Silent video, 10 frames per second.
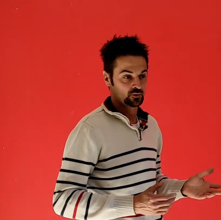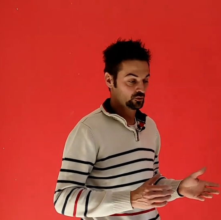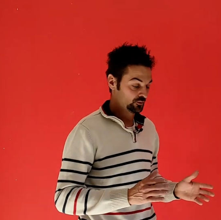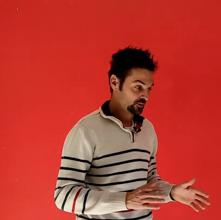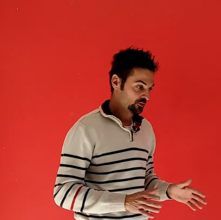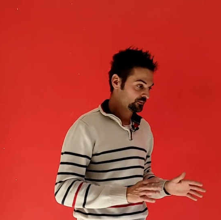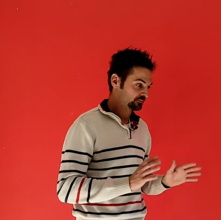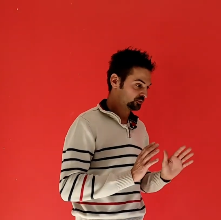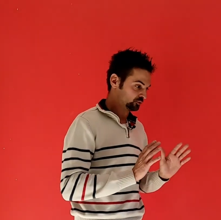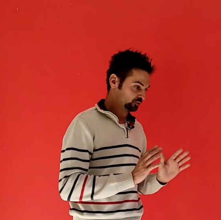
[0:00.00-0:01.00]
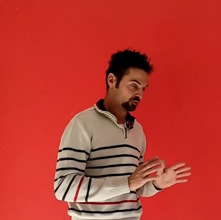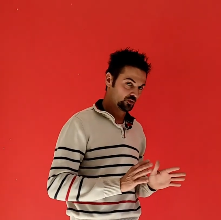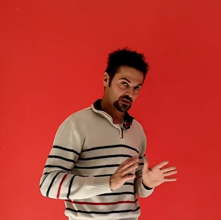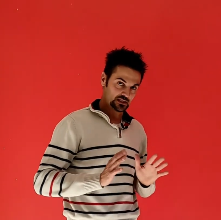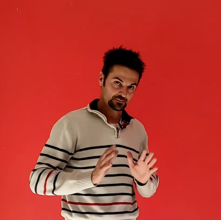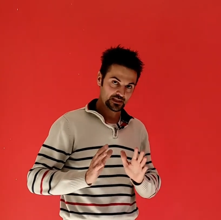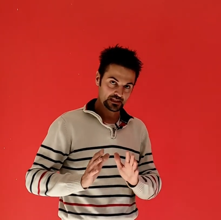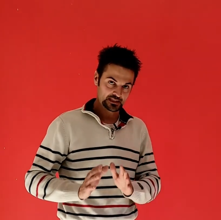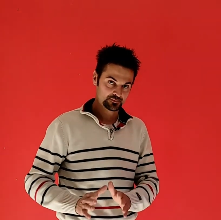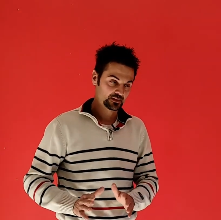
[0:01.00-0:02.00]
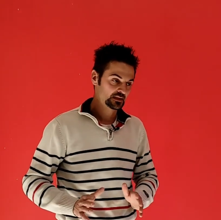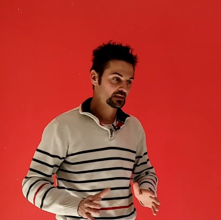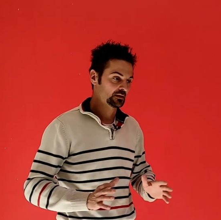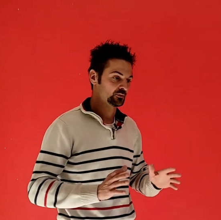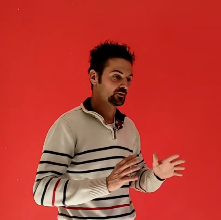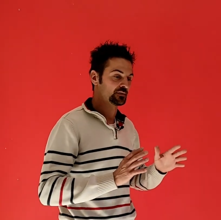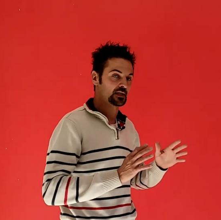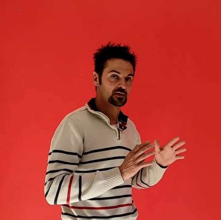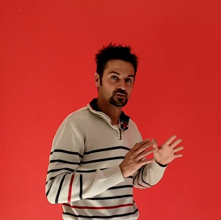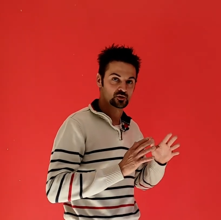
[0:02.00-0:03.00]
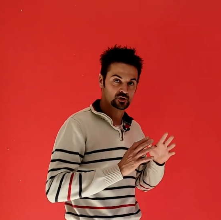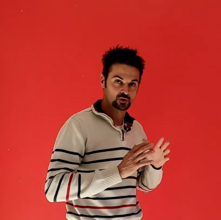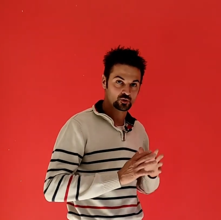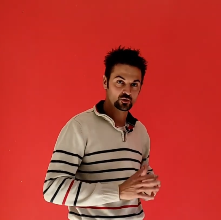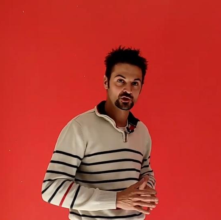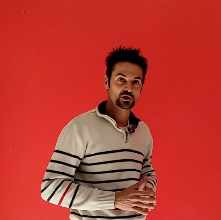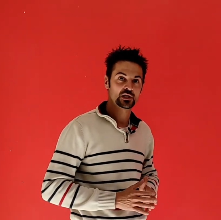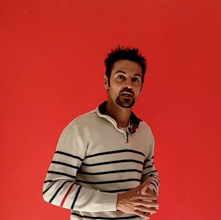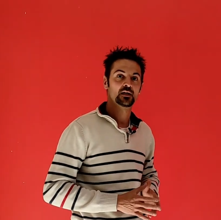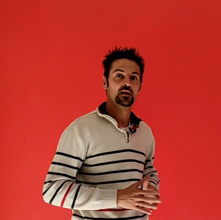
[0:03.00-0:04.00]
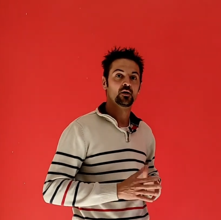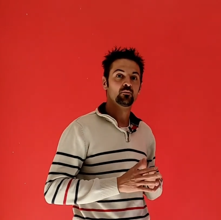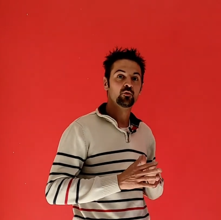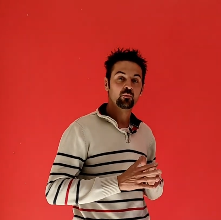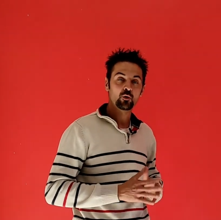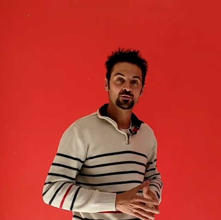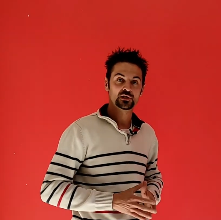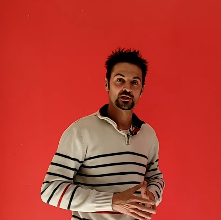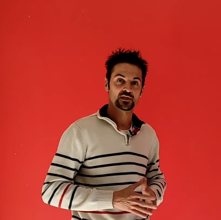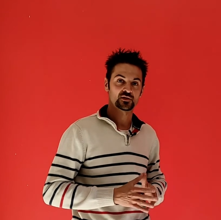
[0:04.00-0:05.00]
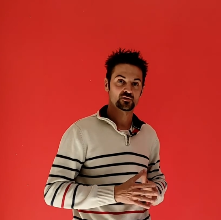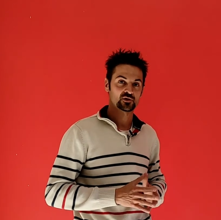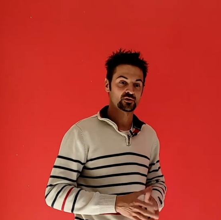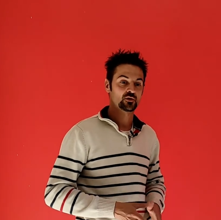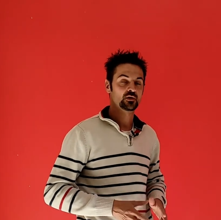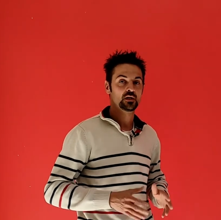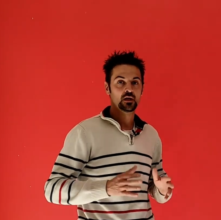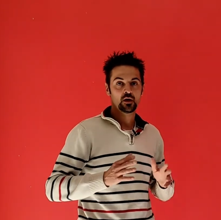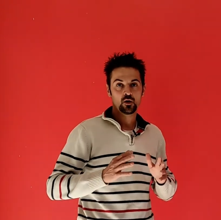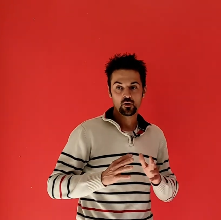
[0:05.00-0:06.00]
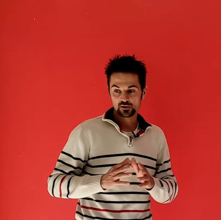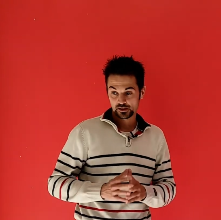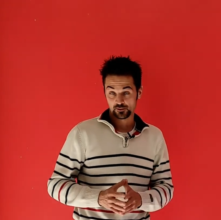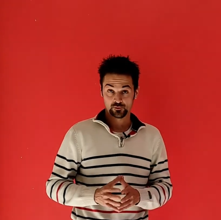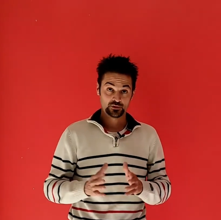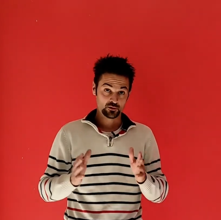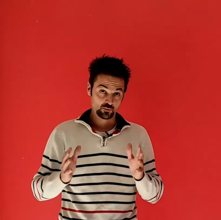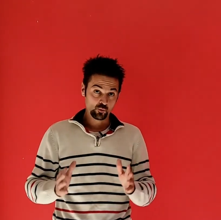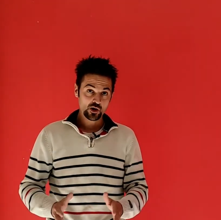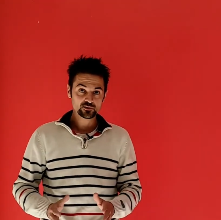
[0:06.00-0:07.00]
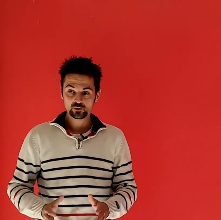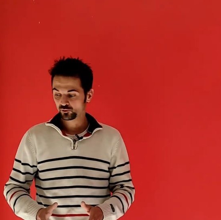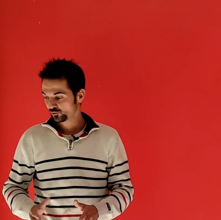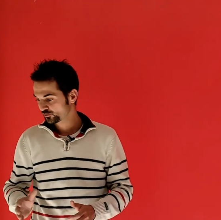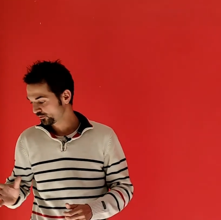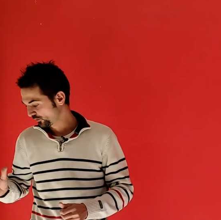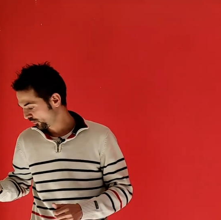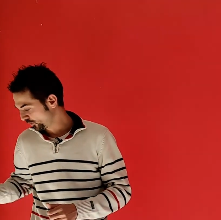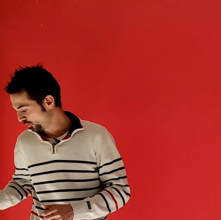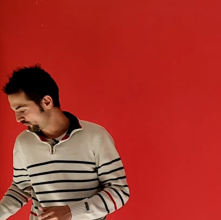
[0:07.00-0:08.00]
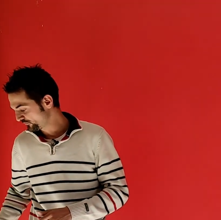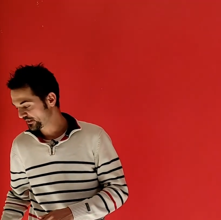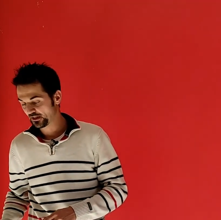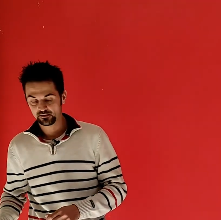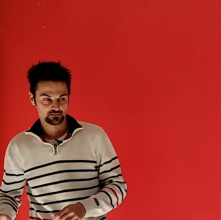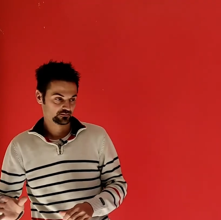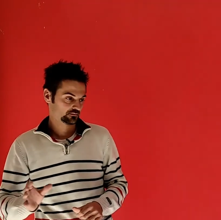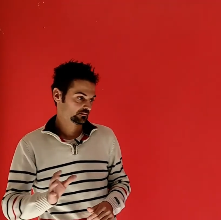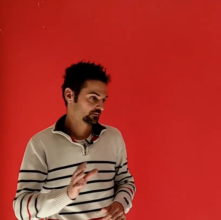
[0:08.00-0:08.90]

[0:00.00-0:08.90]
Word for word: Donc le mieux, toujours on garde bien l'esprit quand on vient scotcher pour protéger son sol, quand on a le moindre doute, on vient euh,